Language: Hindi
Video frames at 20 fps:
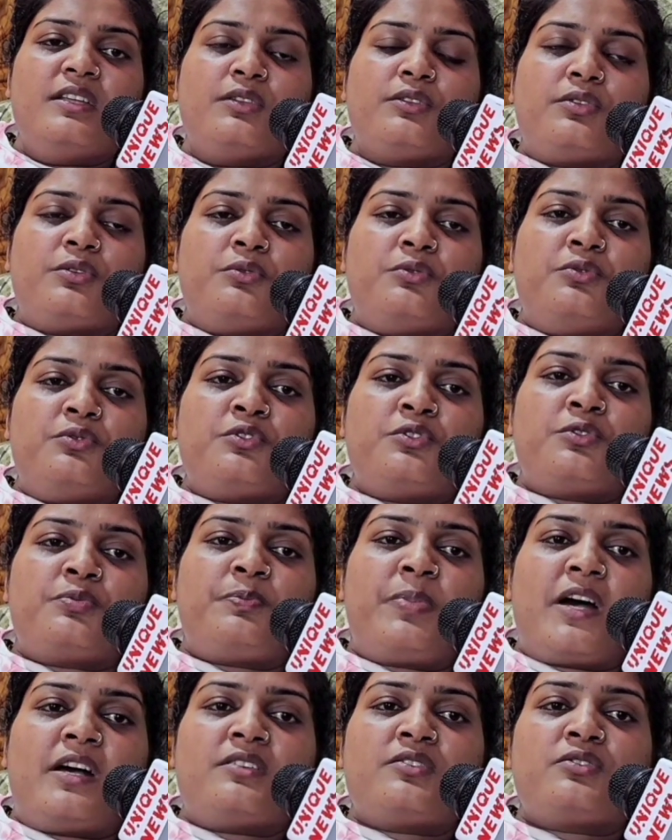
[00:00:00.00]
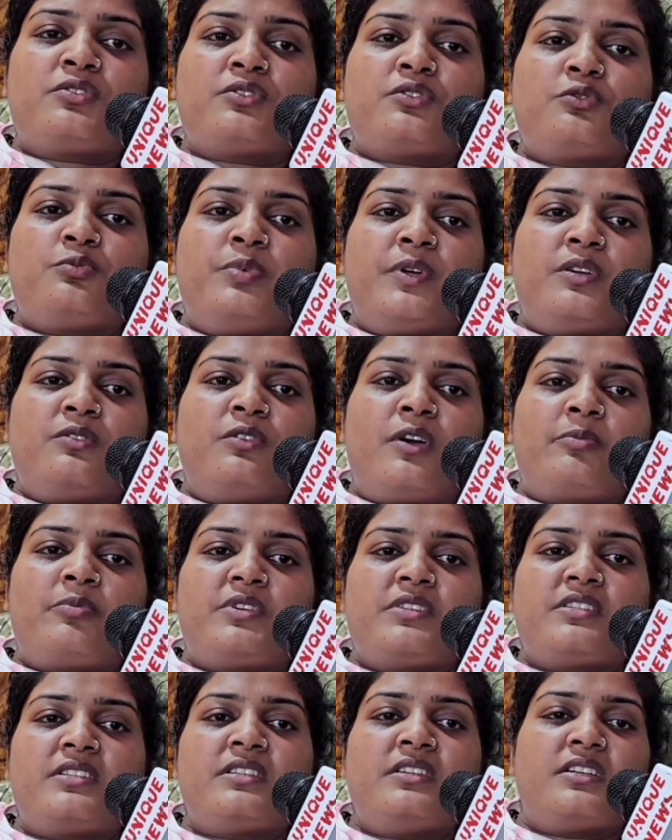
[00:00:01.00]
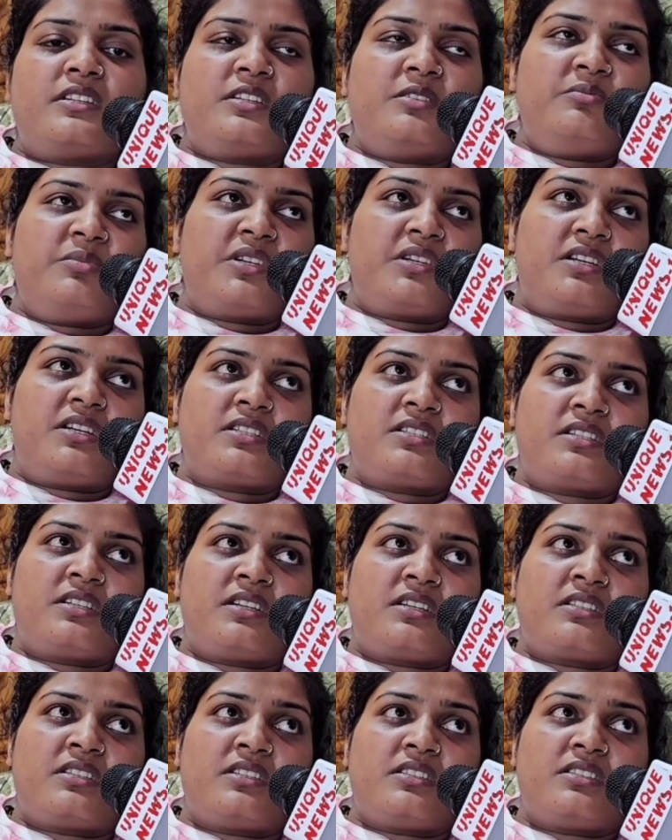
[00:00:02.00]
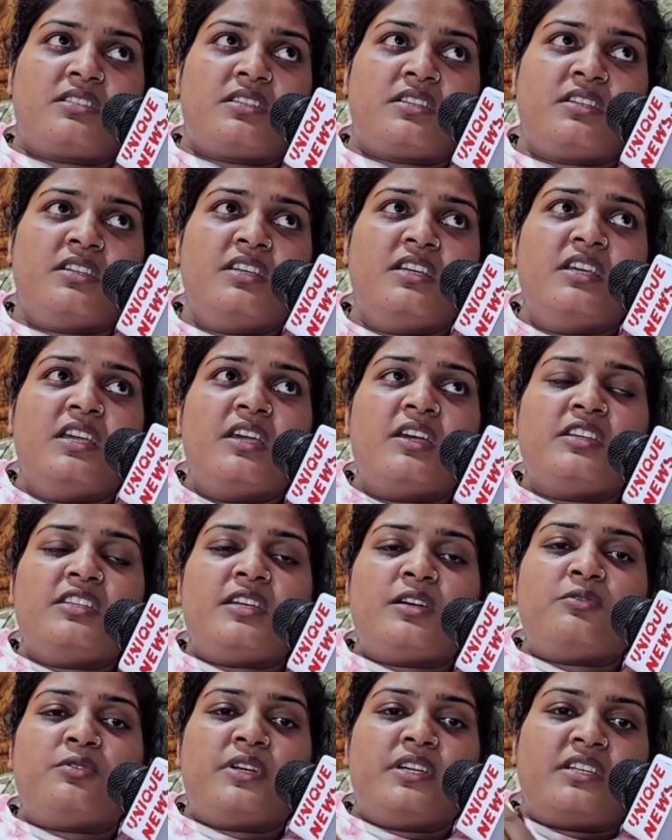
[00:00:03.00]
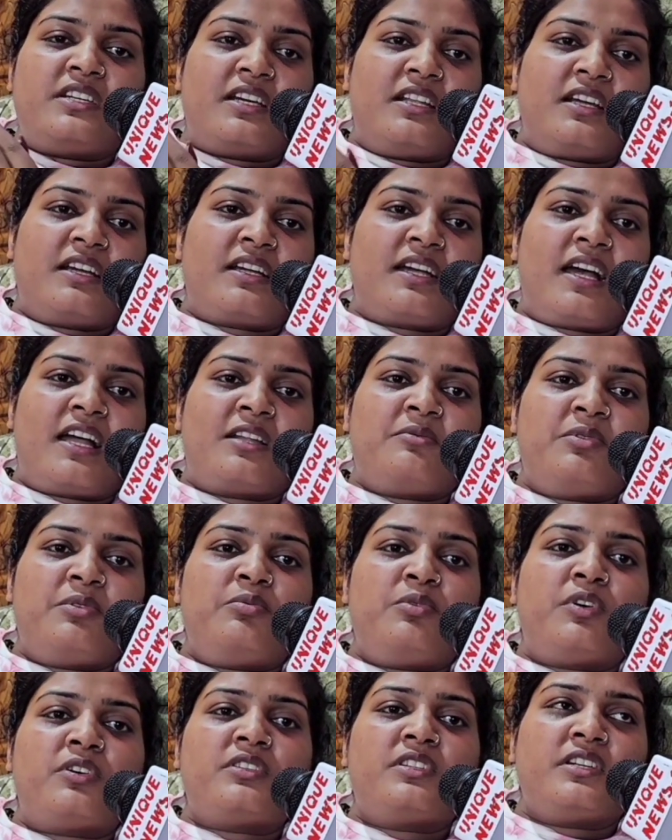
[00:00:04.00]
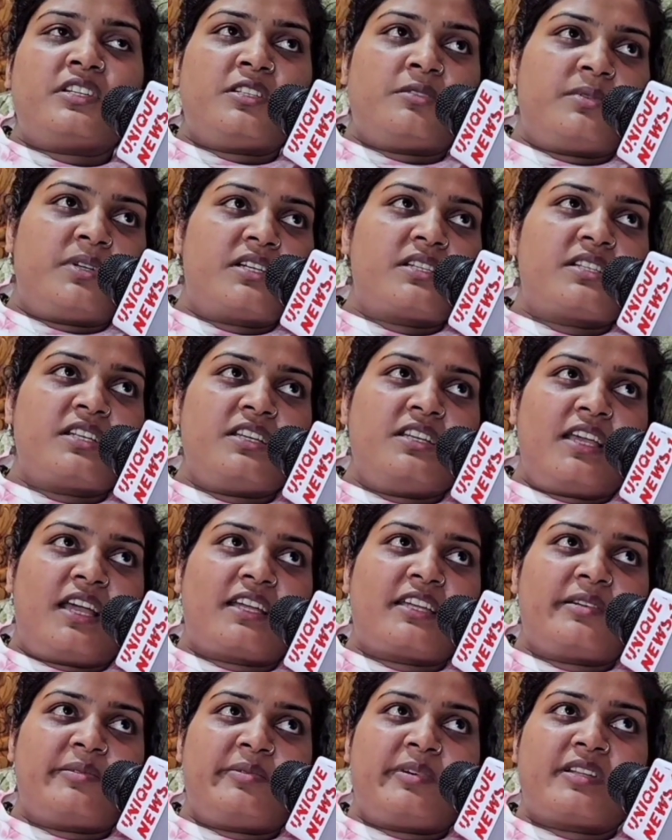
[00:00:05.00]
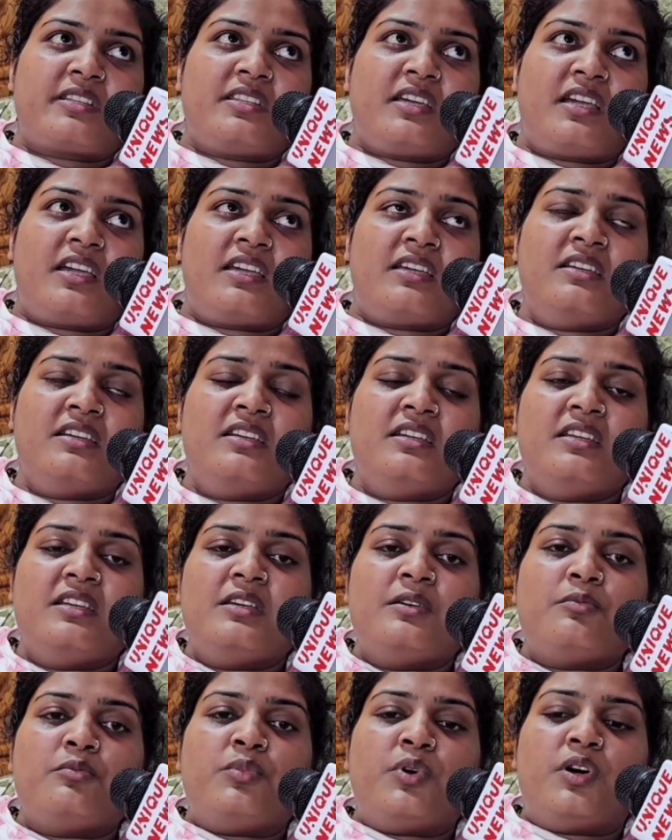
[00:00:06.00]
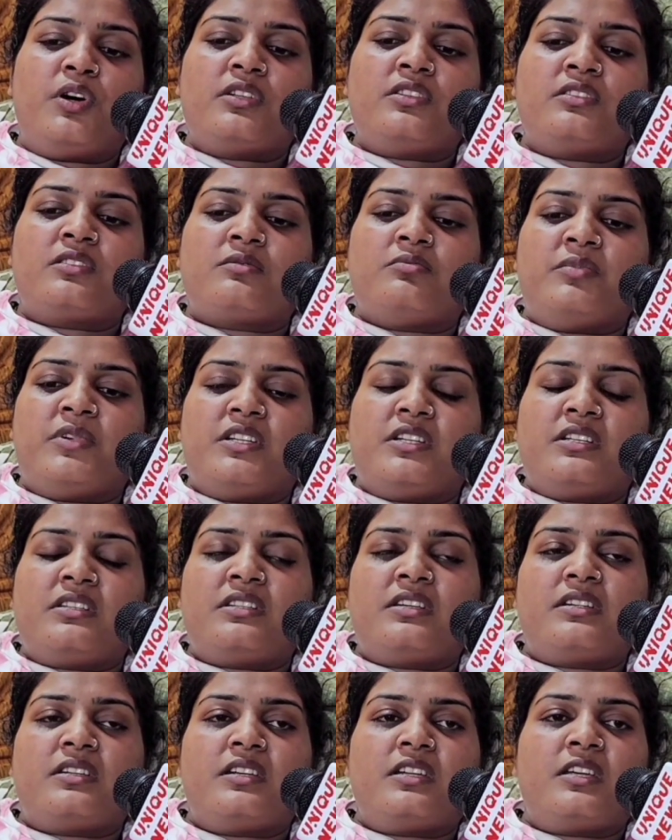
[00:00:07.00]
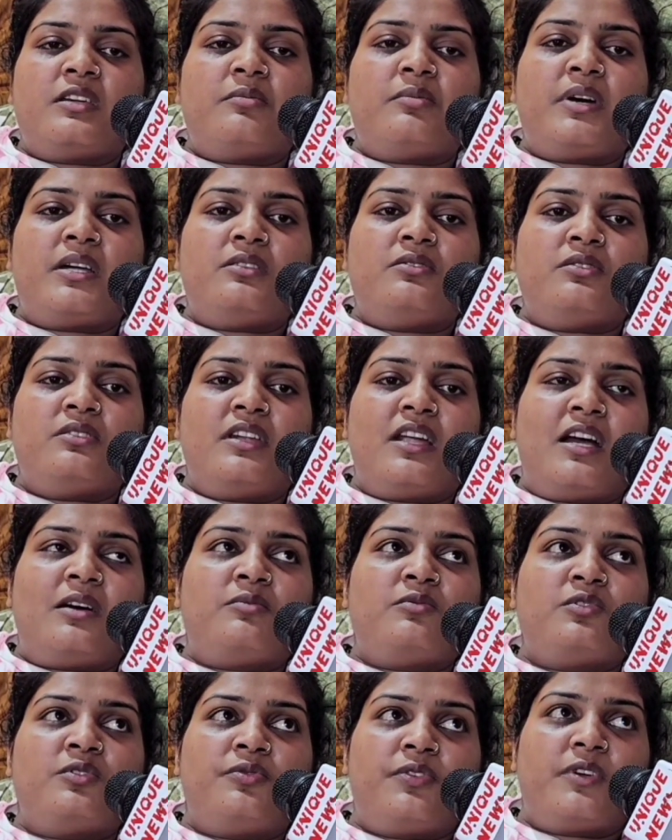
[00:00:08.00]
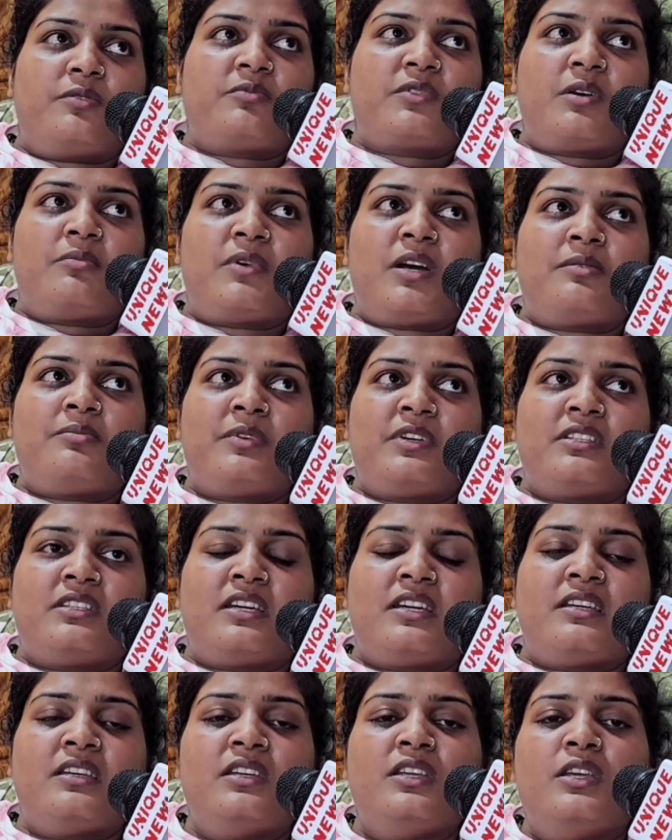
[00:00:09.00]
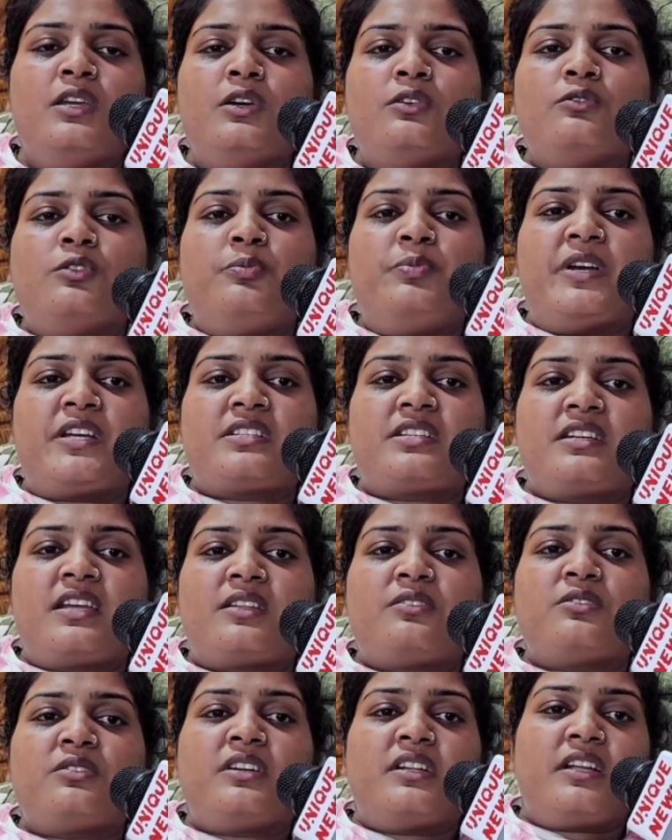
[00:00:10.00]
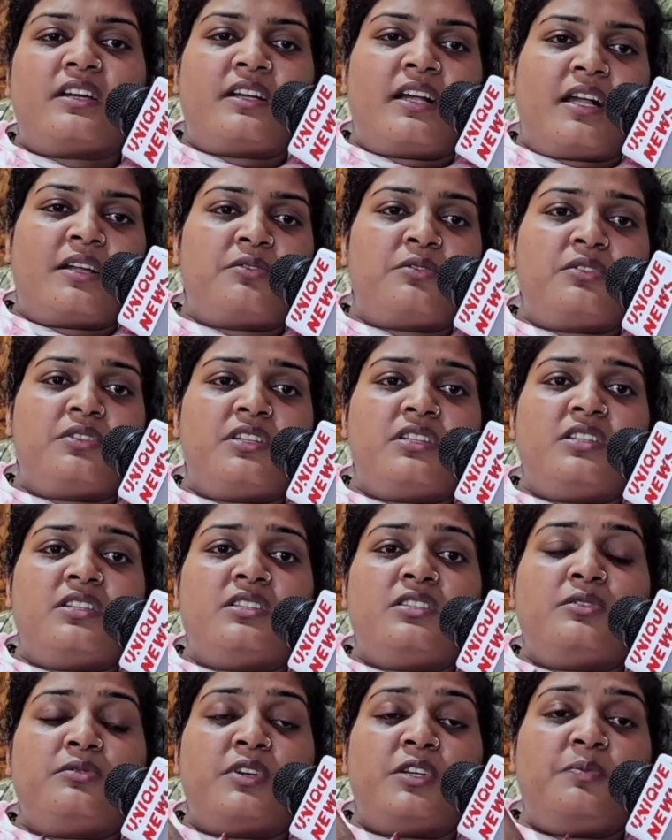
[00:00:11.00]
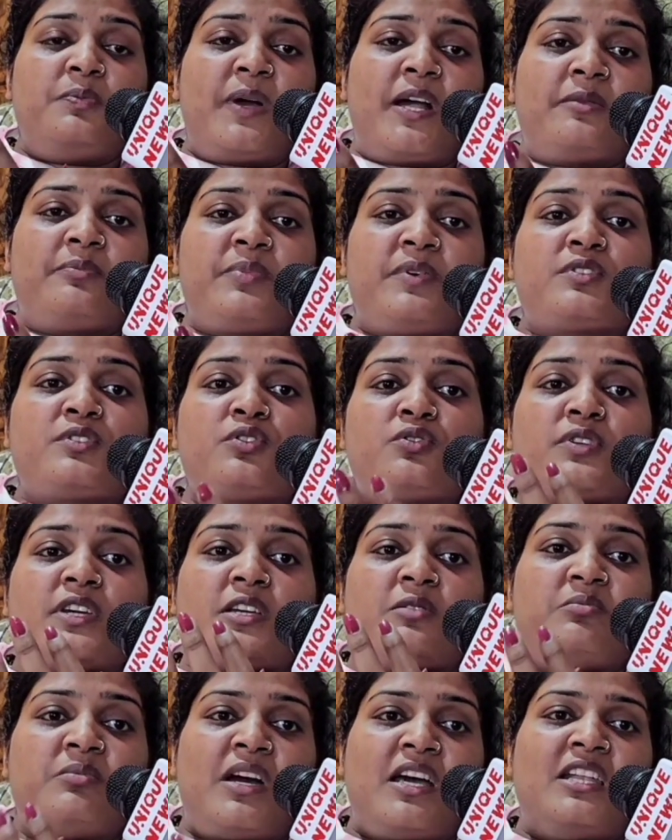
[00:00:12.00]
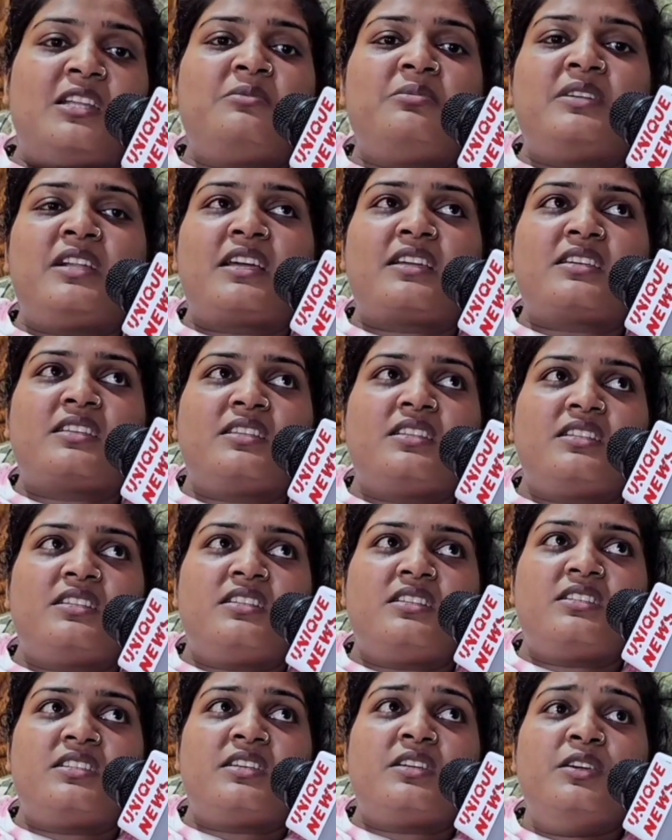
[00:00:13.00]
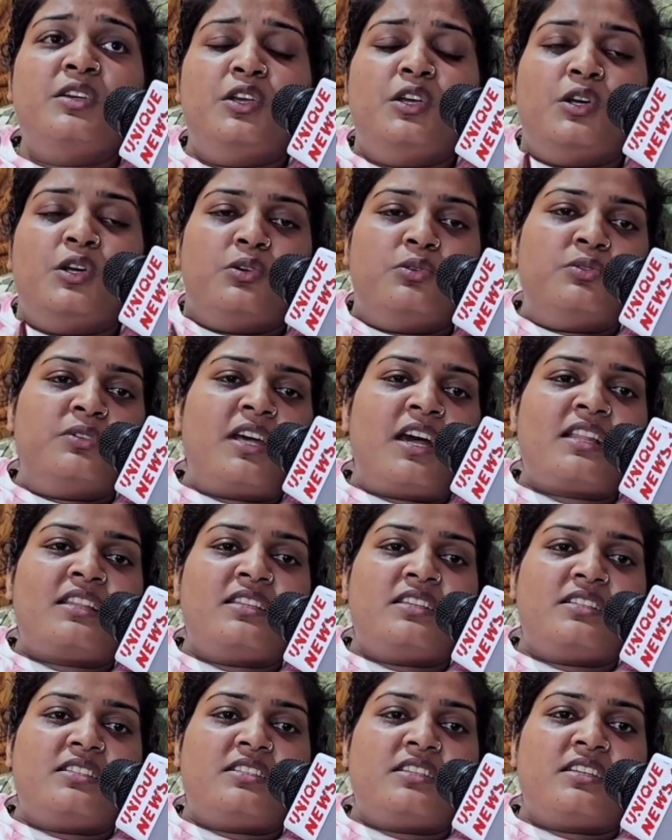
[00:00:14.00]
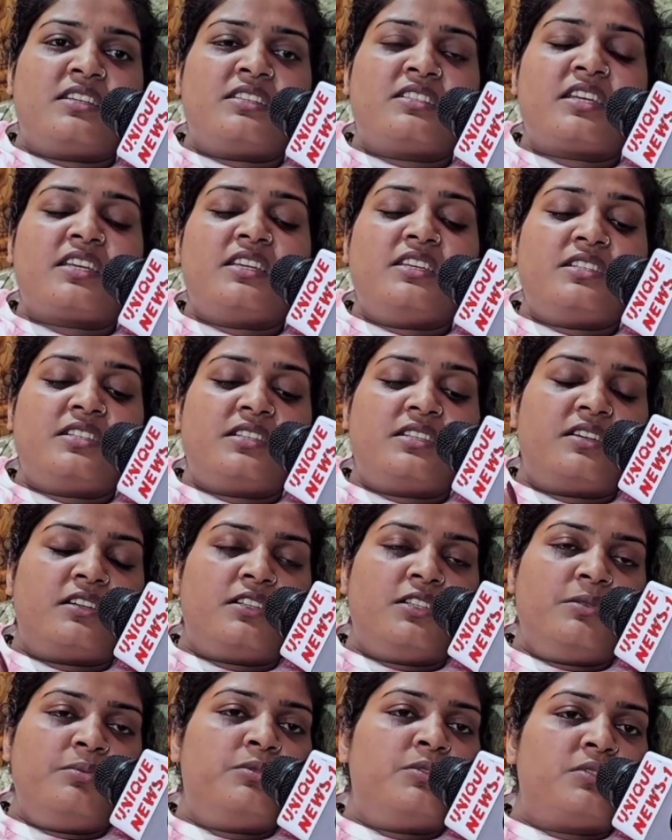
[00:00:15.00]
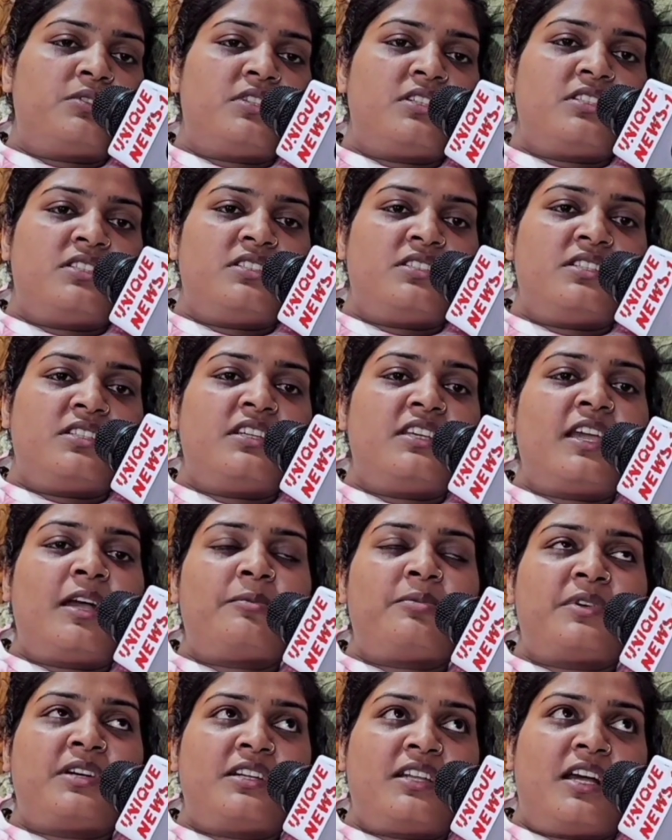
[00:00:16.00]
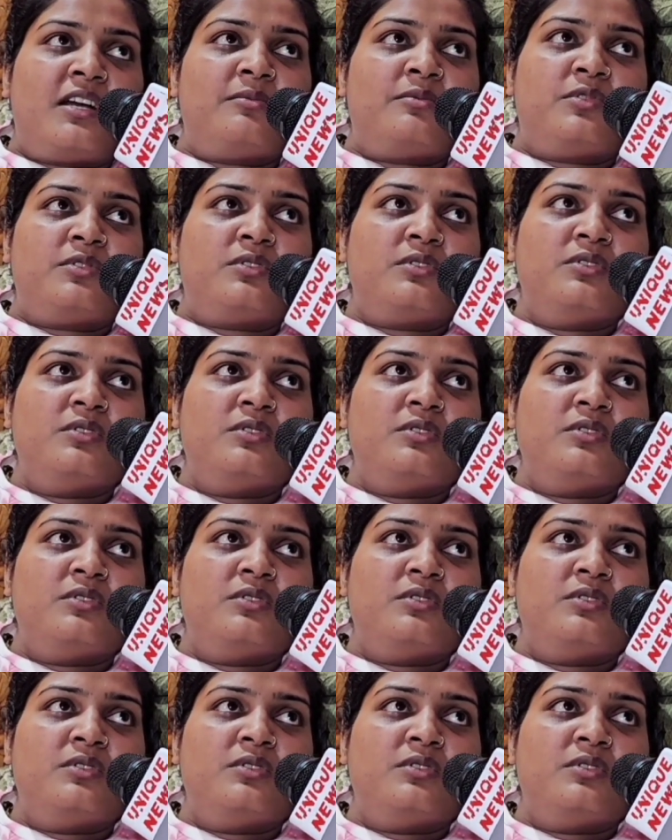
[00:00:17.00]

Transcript: तो उस पाँच सौ रुपये को आप किसी गरीब में खर्च कर दीजिए या वही कलाकार भी बहुत गरीब घर से ही आगे बढ़ता है बहुत मेहनत करने के बाद वो नाम वो फेम कमा पाता है वो पैसे या तो कलाकार को दे दीजिए वही पाँच पाँच सौ के एक माला बना के दे दीजिए उड़ा दीजिए चाहे किसी गरीब को दे दीजिए कि आपका नाम हो